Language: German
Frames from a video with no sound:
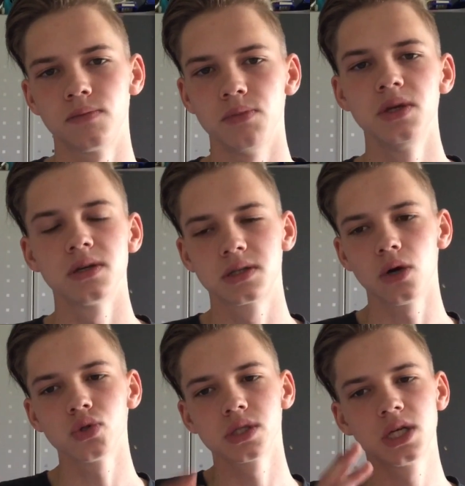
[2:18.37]
Bei mir
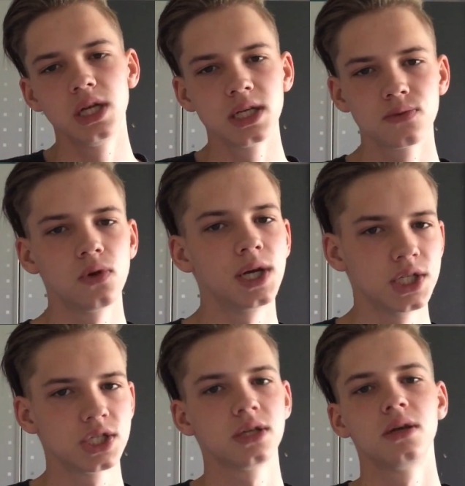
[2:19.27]
1000 Klicks
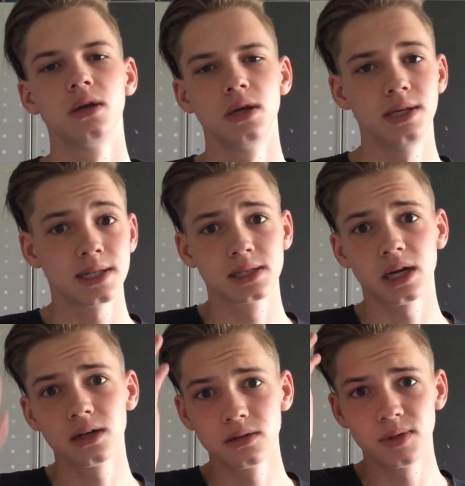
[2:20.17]
vielleicht. Jetzt
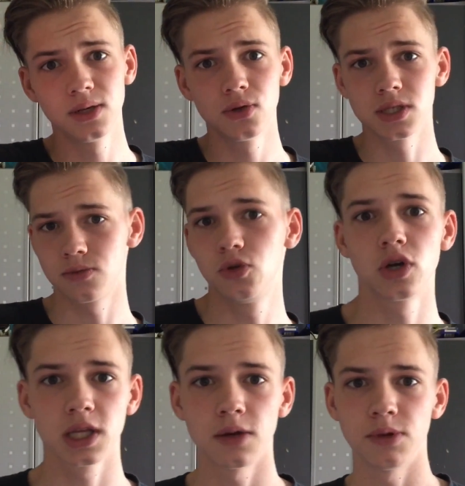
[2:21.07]
gerade mein neuestes
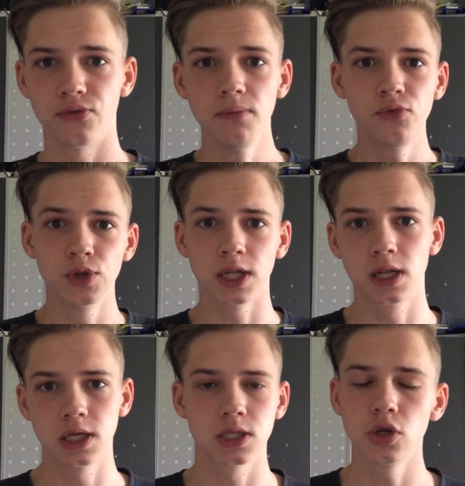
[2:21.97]
Video hat gerade mal 500
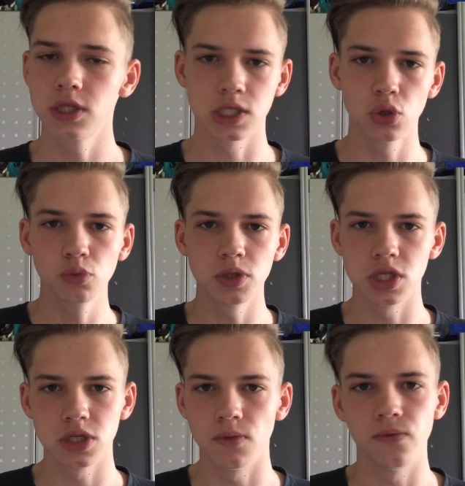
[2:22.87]
Klicks. Leute, es juckt
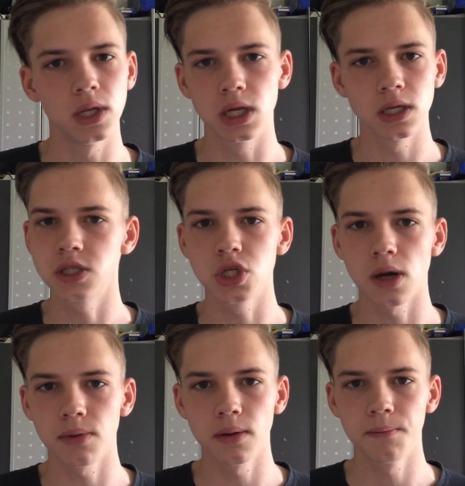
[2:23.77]
mich nicht, wie viele Klicks ich
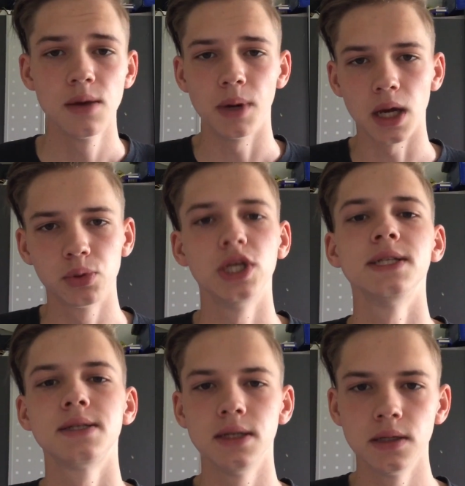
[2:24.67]
habe. Meine
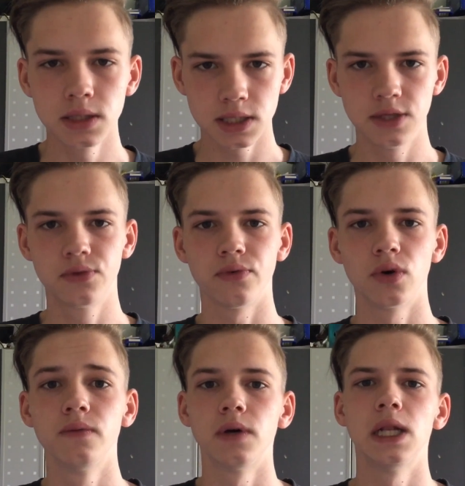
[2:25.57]
Abonnenten sind inaktiv
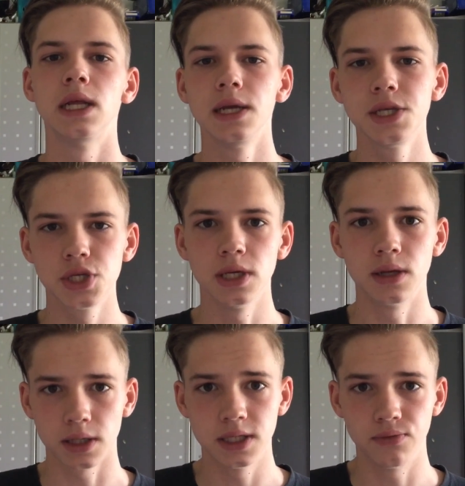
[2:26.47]
geworden, weil ich
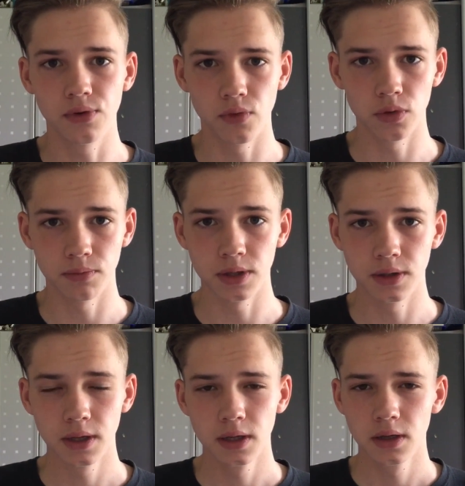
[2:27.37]
inaktiv geworden bin.
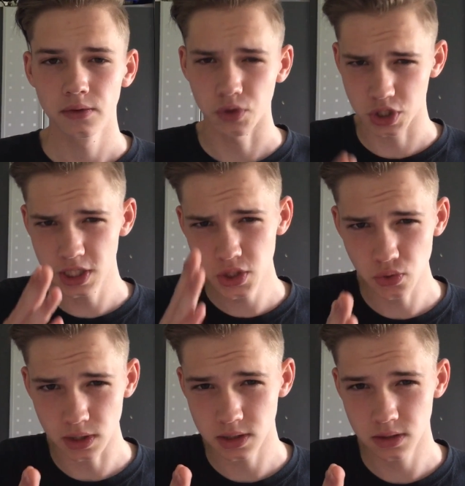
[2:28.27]
Verstehst
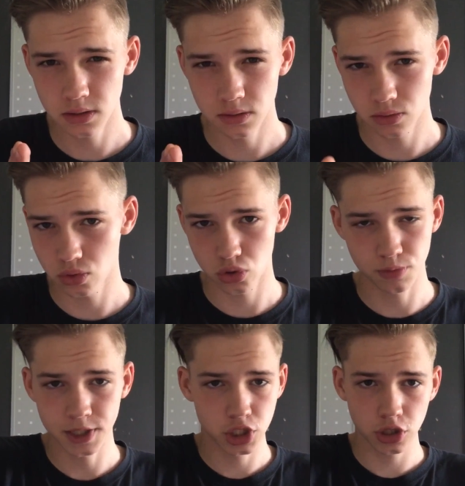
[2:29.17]
du das?
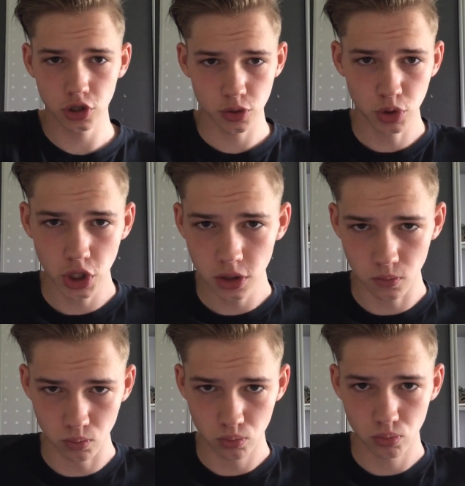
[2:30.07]
Ich meine, ich rede jetzt mit jedem.